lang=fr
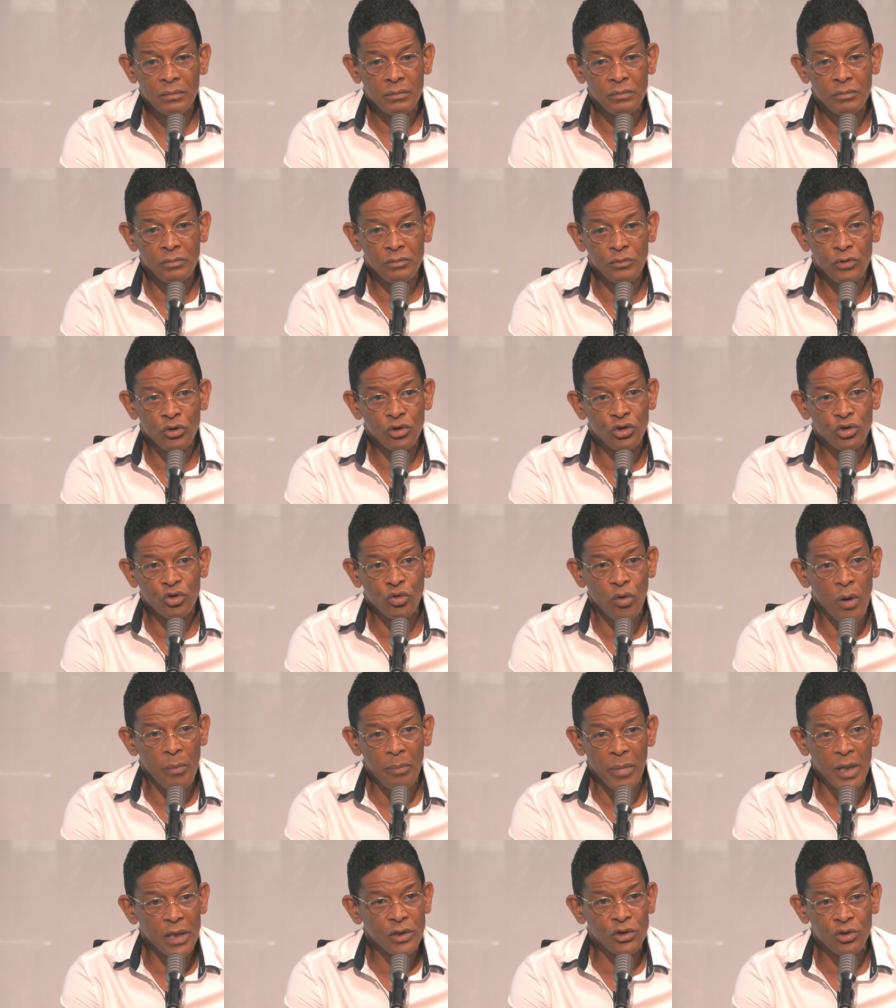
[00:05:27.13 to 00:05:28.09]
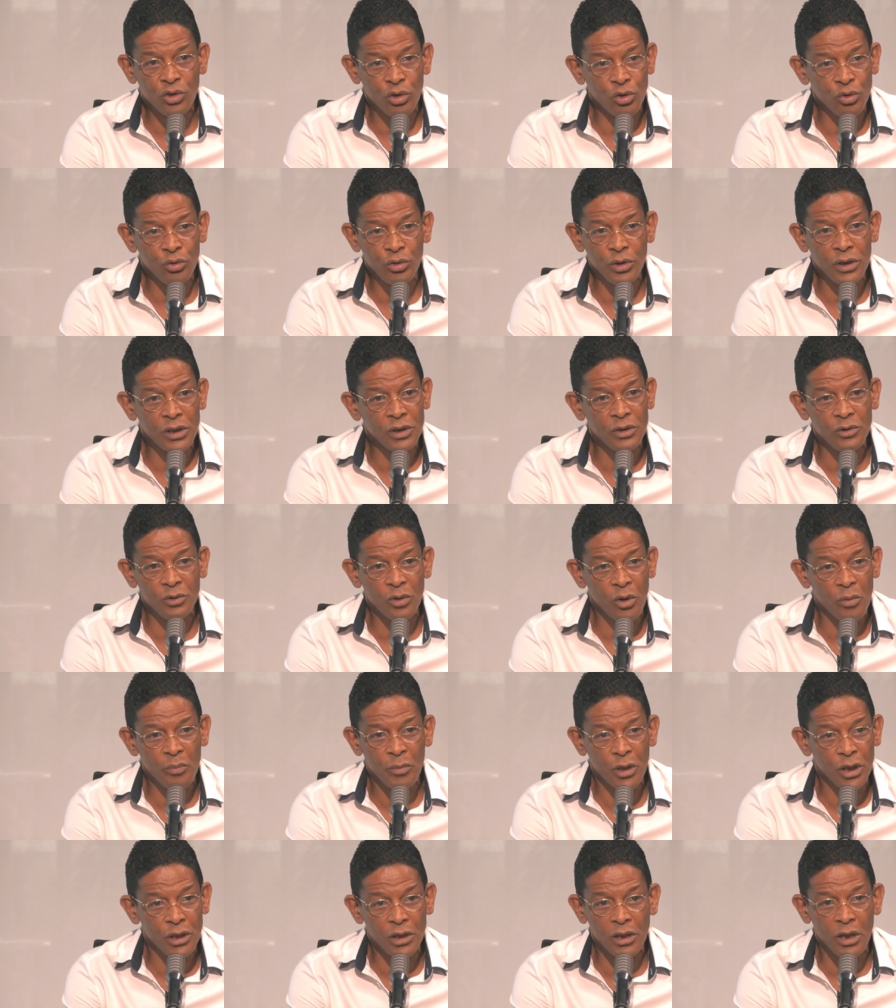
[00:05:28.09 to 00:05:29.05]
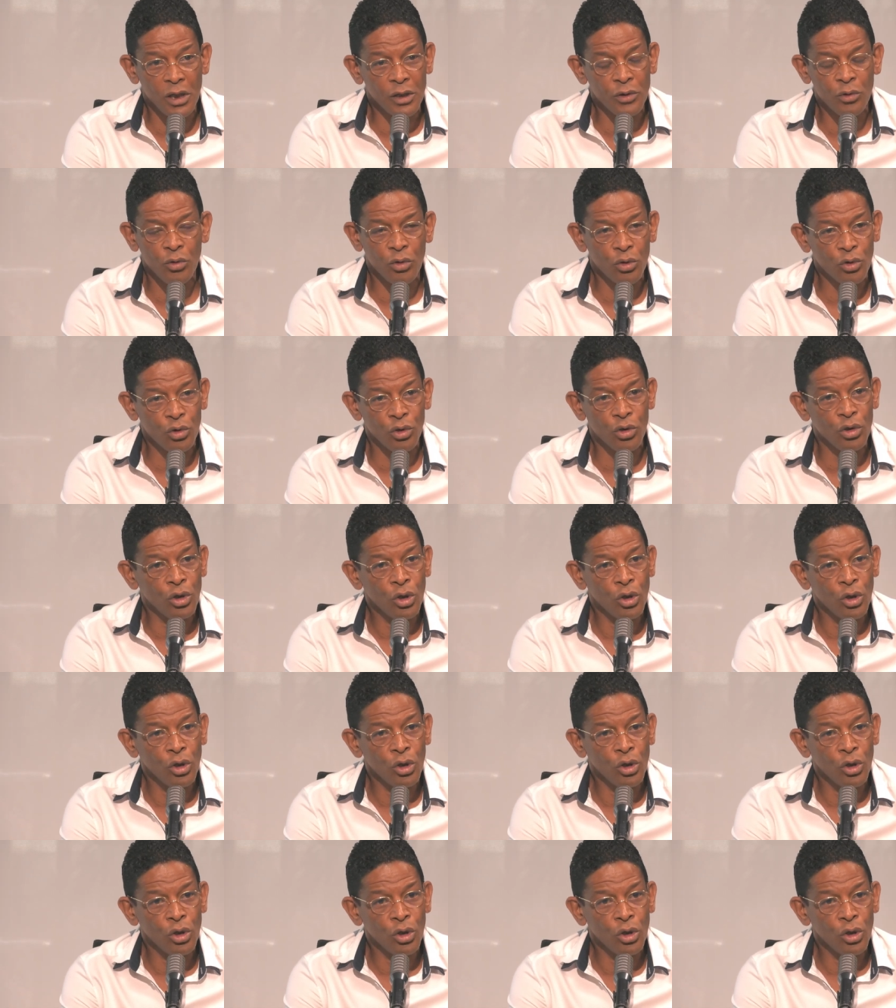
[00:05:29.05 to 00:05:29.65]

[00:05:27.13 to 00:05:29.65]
ne soit pas celui de PIA. Donc, euh,